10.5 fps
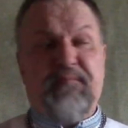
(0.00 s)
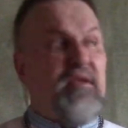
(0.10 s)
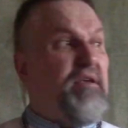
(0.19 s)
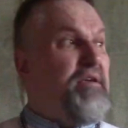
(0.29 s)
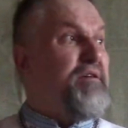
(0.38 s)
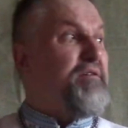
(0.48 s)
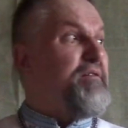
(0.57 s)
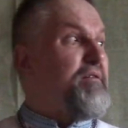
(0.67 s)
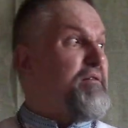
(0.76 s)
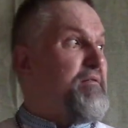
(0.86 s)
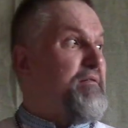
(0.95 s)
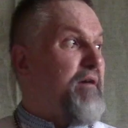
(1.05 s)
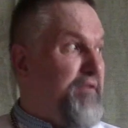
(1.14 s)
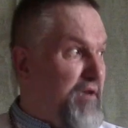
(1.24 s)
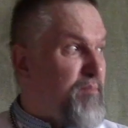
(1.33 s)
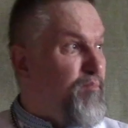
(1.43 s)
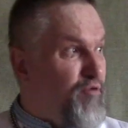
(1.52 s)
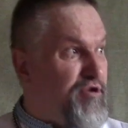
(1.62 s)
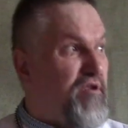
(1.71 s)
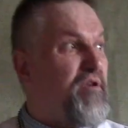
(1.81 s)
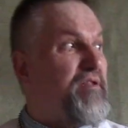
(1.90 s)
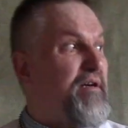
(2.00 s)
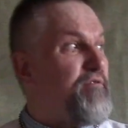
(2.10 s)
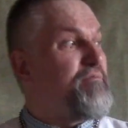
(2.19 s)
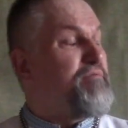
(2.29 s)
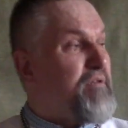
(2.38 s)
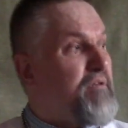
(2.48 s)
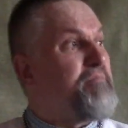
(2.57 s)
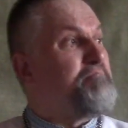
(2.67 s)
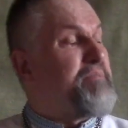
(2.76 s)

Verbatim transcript: и э, они как мученики, да, вот э,